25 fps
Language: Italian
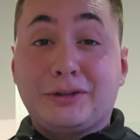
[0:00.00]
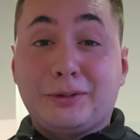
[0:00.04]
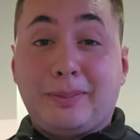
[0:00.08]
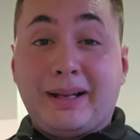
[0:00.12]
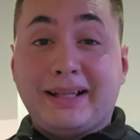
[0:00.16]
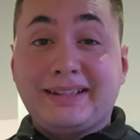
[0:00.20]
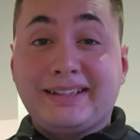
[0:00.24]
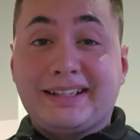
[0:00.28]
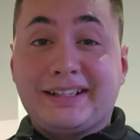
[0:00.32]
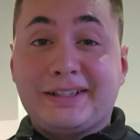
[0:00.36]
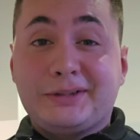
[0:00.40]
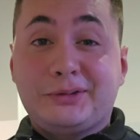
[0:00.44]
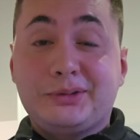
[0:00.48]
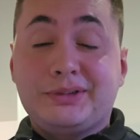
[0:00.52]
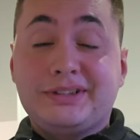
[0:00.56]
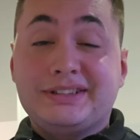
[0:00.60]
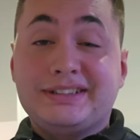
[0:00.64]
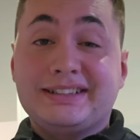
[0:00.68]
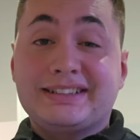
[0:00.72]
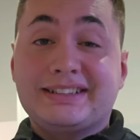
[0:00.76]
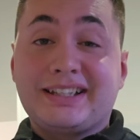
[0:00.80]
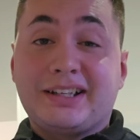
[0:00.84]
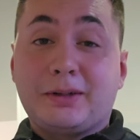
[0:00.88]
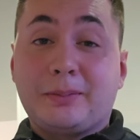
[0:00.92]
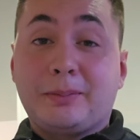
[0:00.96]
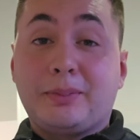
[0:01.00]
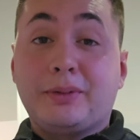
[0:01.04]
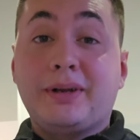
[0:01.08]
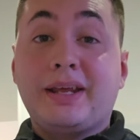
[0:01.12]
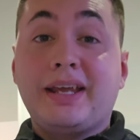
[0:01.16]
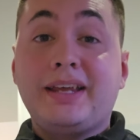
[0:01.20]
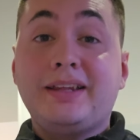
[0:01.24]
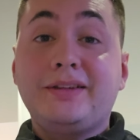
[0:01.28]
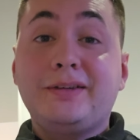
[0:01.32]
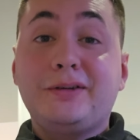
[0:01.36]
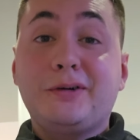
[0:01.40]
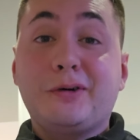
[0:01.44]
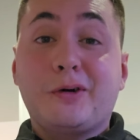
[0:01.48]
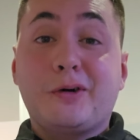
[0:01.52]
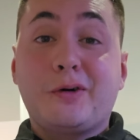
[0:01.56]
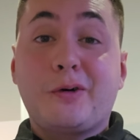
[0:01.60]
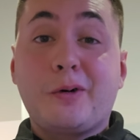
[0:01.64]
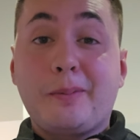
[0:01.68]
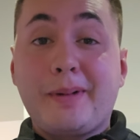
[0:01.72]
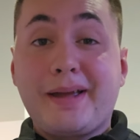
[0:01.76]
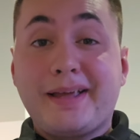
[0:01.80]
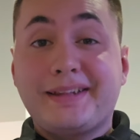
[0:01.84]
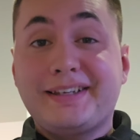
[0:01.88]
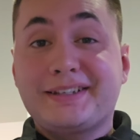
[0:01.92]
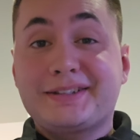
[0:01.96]
domanda che tutti si stanno ponendo,
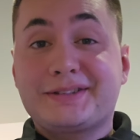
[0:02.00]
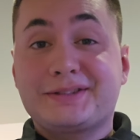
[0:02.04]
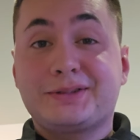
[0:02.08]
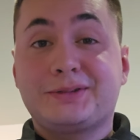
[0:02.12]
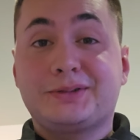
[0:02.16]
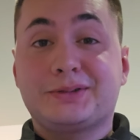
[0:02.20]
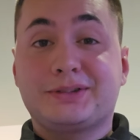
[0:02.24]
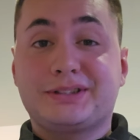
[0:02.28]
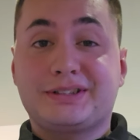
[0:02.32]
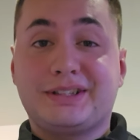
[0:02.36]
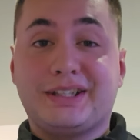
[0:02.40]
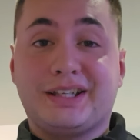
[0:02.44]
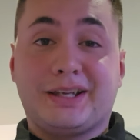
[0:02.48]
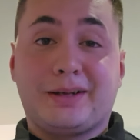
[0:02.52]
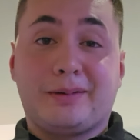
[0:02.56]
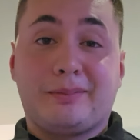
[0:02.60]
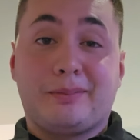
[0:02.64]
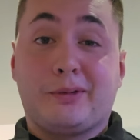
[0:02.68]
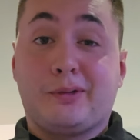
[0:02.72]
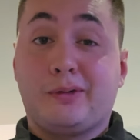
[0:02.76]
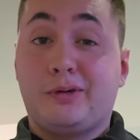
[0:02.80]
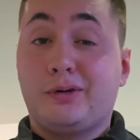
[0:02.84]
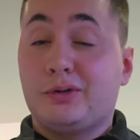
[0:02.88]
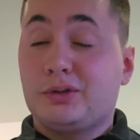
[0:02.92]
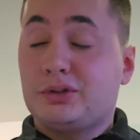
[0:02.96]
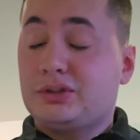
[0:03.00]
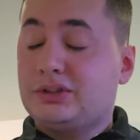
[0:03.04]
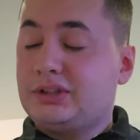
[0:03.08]
com'è adesso lo schermo? Lo